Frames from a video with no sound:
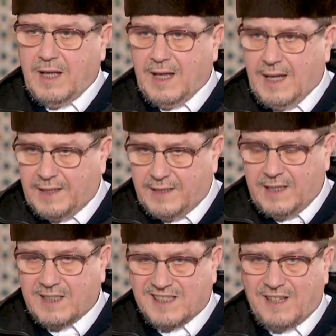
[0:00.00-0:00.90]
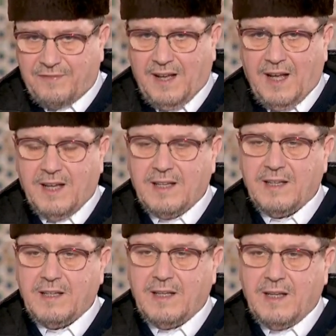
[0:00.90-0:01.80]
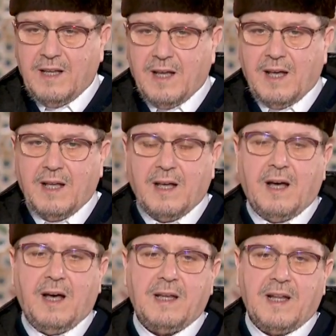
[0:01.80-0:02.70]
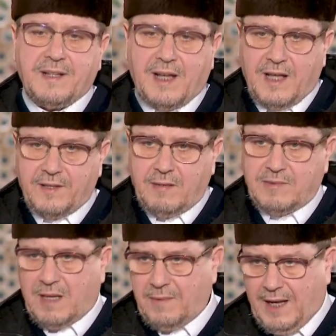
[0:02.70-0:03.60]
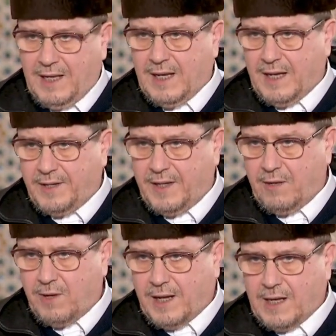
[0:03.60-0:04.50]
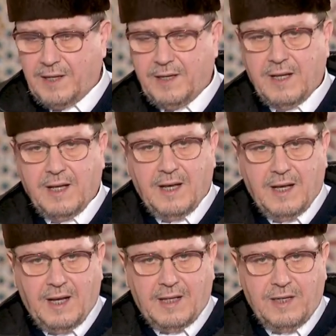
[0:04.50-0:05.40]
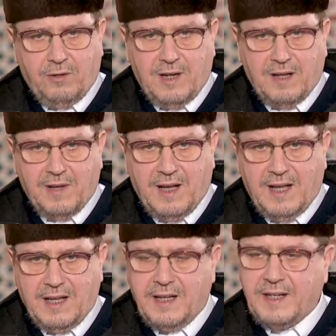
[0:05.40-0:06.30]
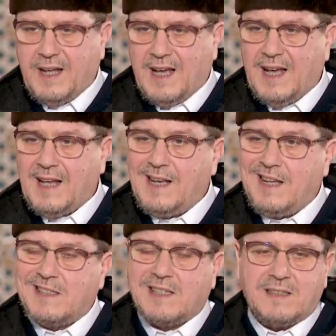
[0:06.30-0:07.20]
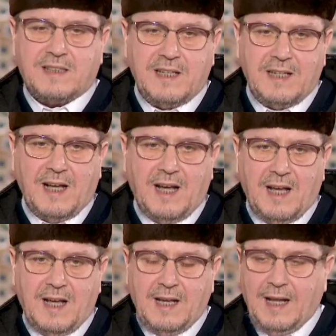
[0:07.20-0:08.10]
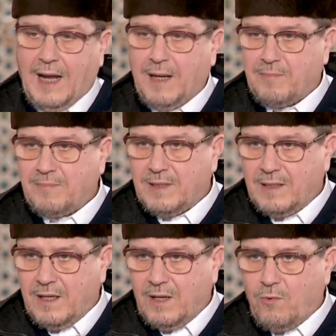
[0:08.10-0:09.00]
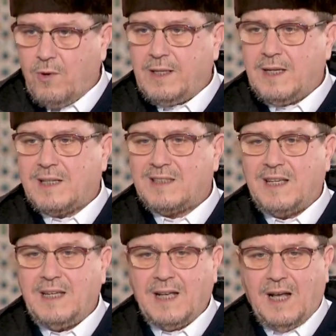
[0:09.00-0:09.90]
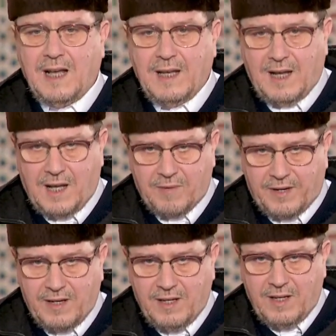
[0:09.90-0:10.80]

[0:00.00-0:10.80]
هذه الصفة قال الناظم تبعا لغيره ونقلا عن العلماء إنها ليست هي العلم وليست هي الأمر